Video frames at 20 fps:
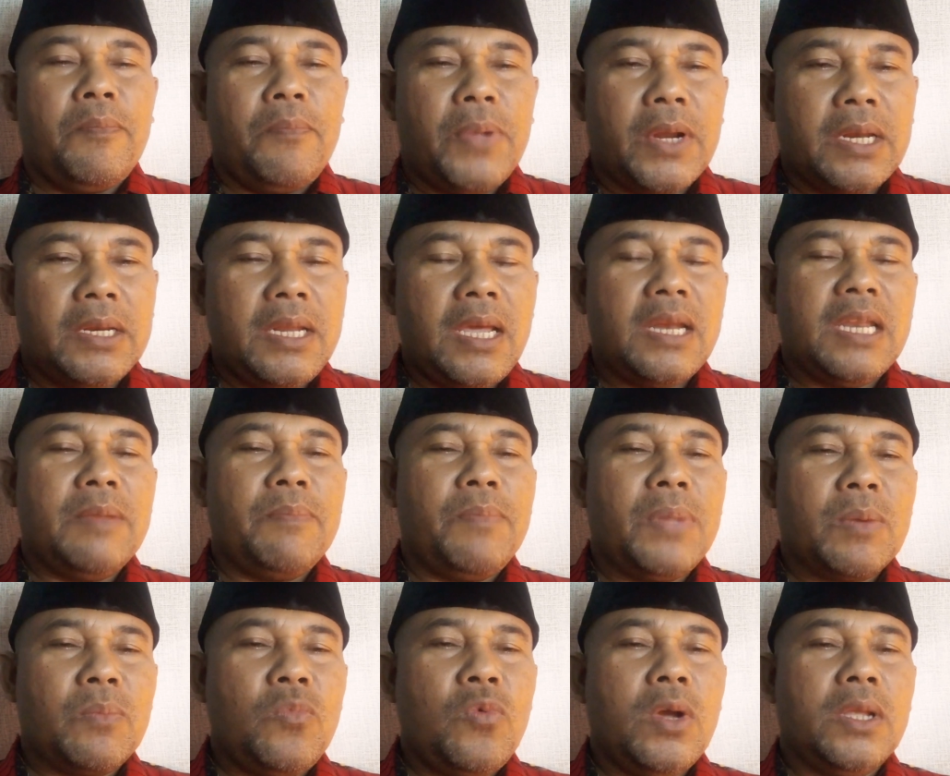per dari
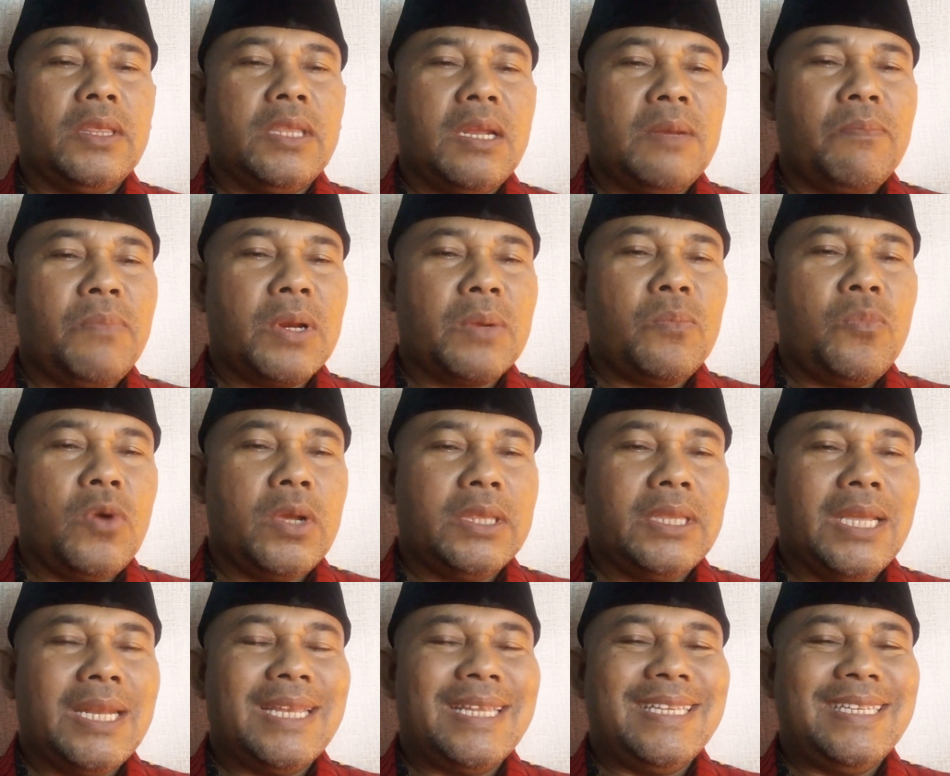
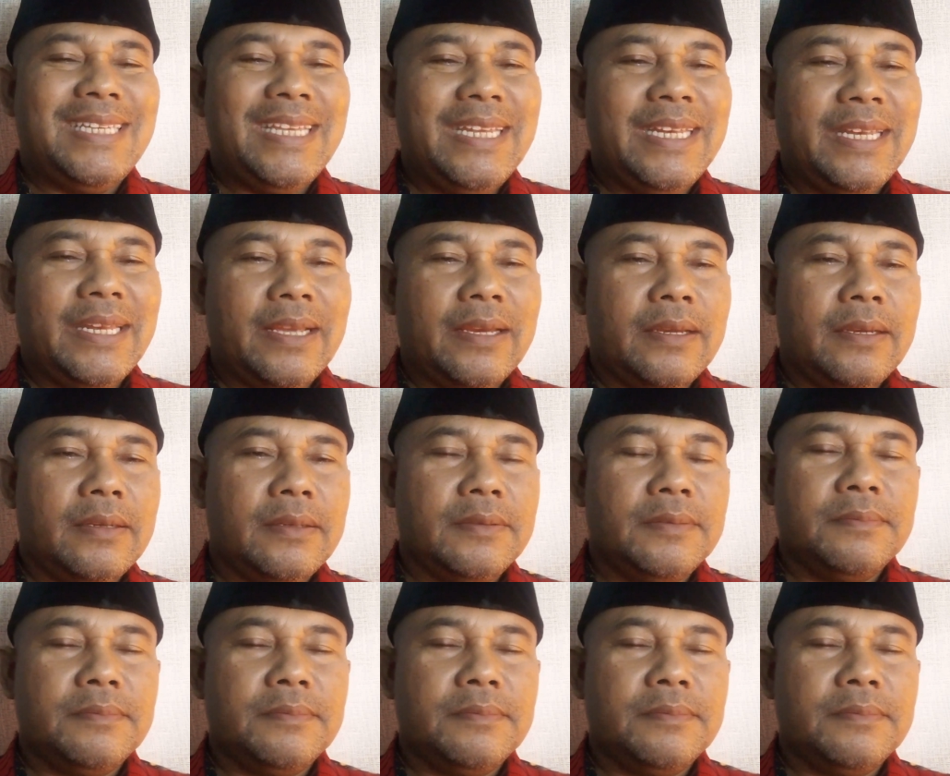perbuatan-perbuatan jinna.